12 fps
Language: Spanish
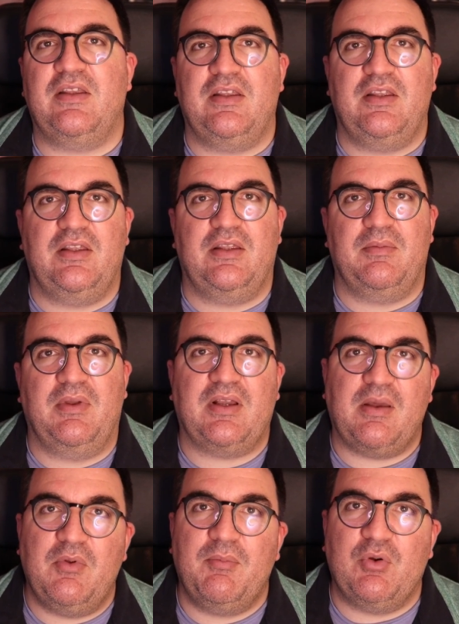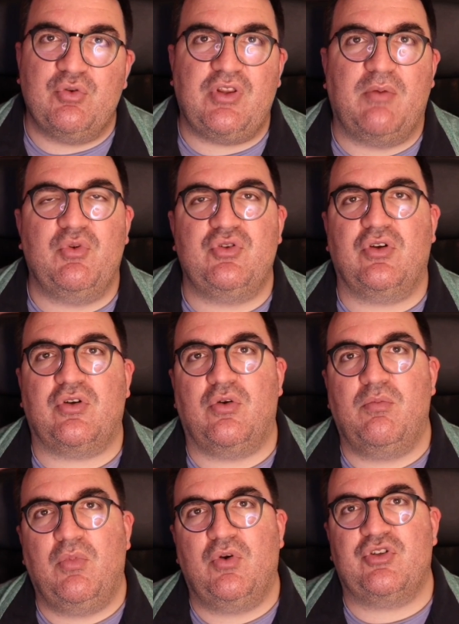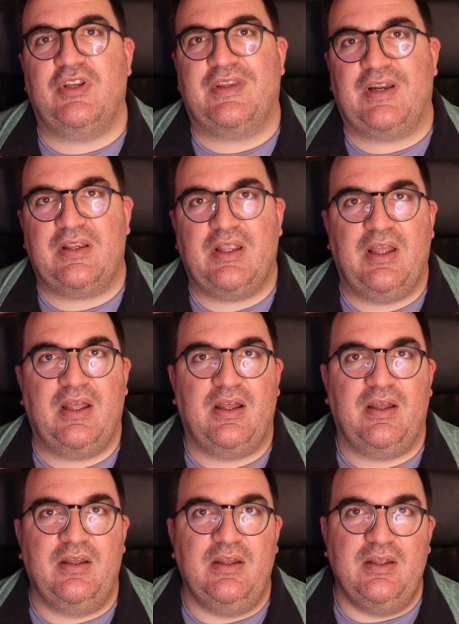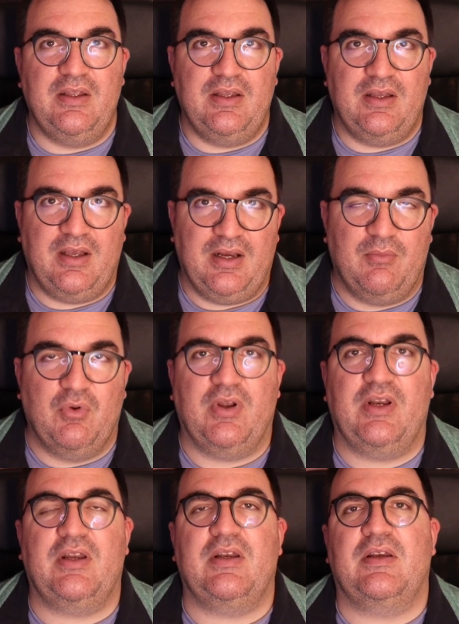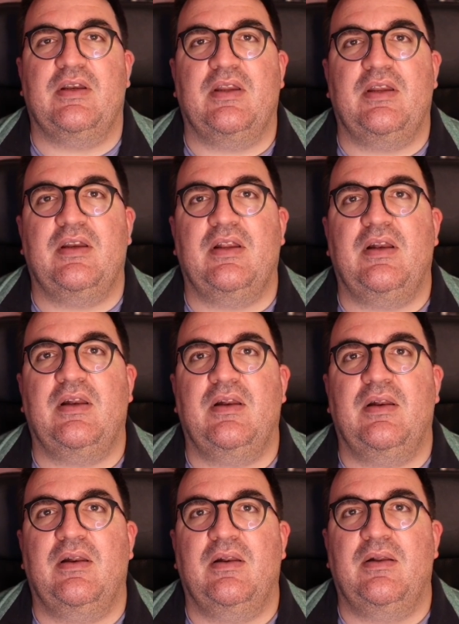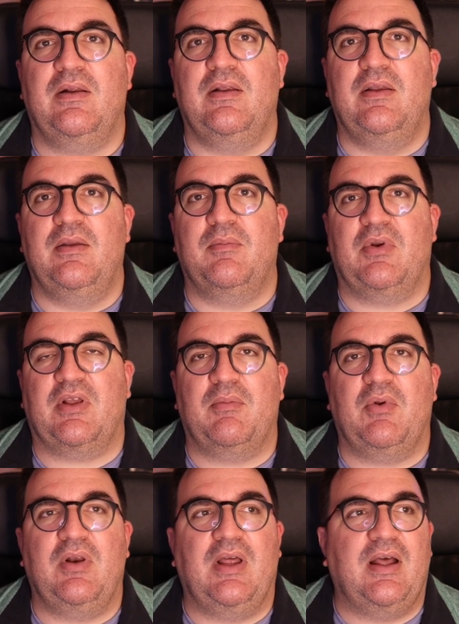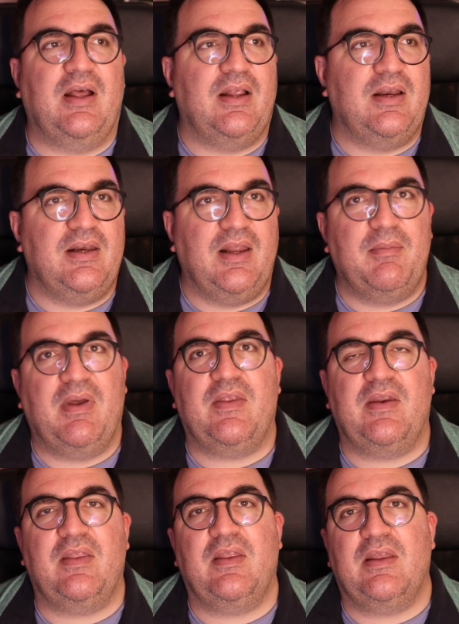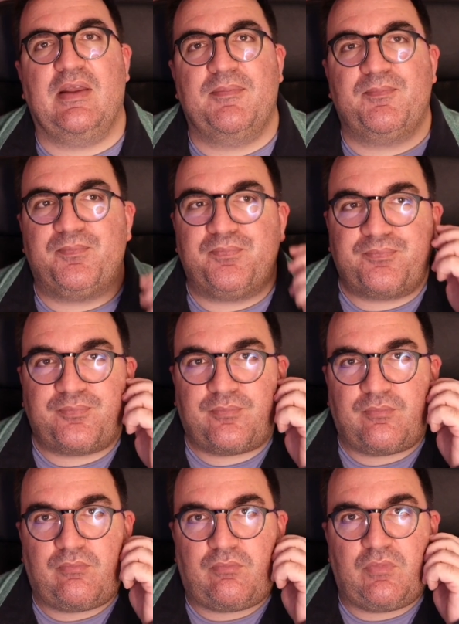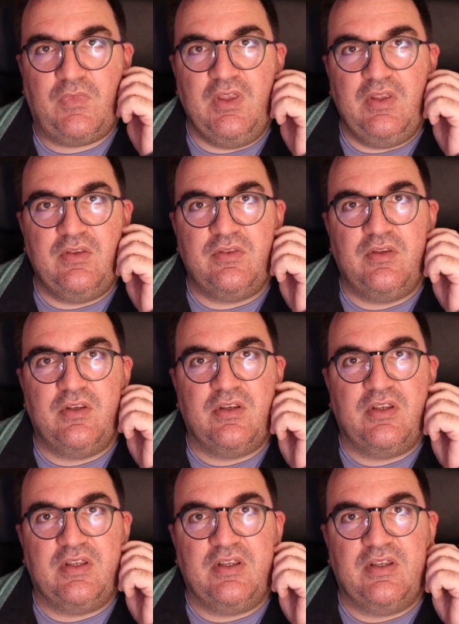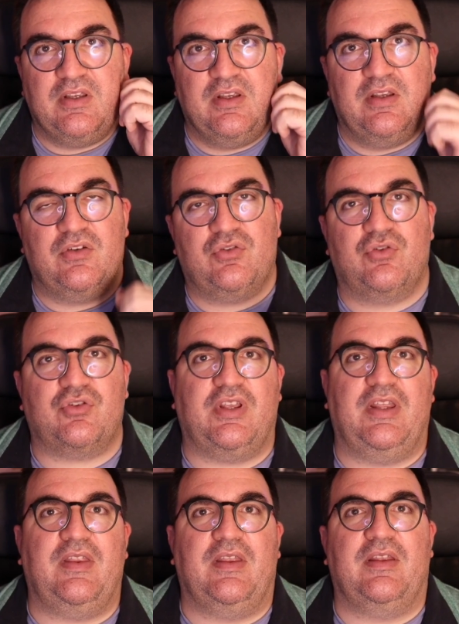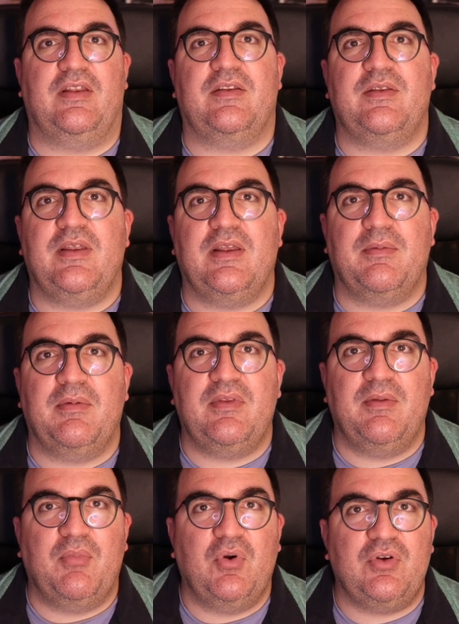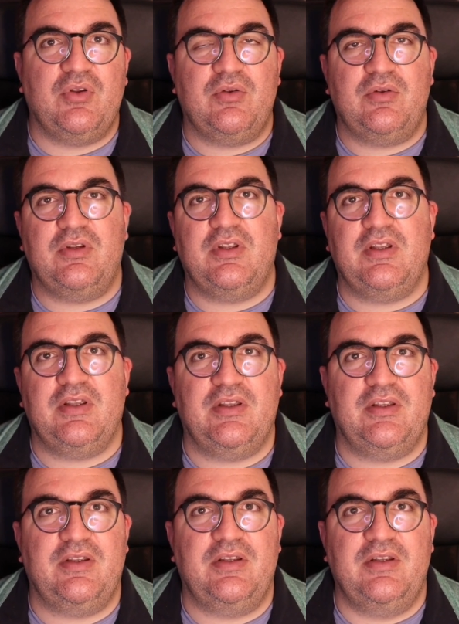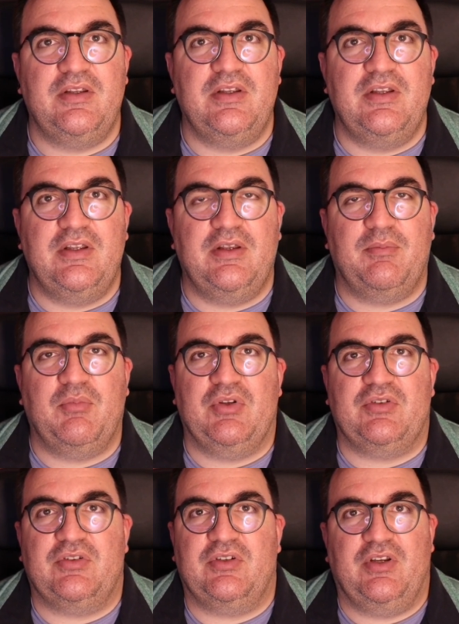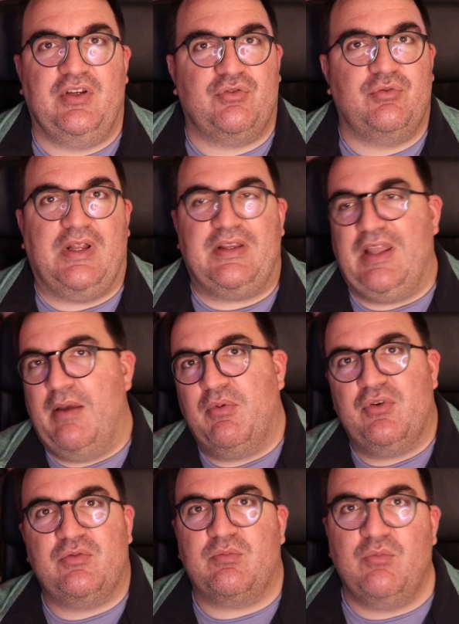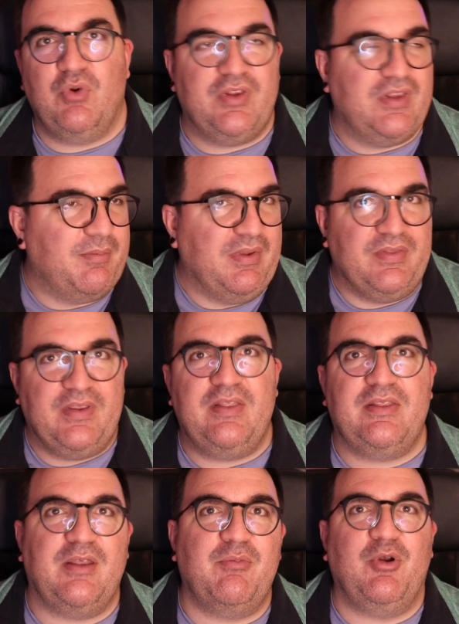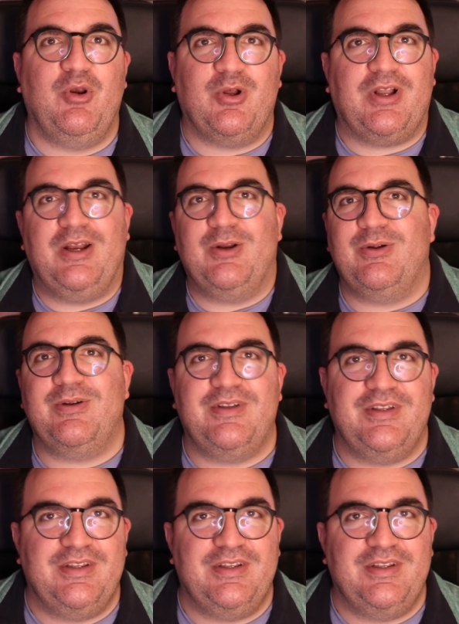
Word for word: y en cambio me gusta mucho cómo se trata a la mujer en, en el... Por ejemplo, la, la madre de, de Sosuke, de, de, de Ponio, eh, pues es una tía pues muy independiente, muy loca, ¿no?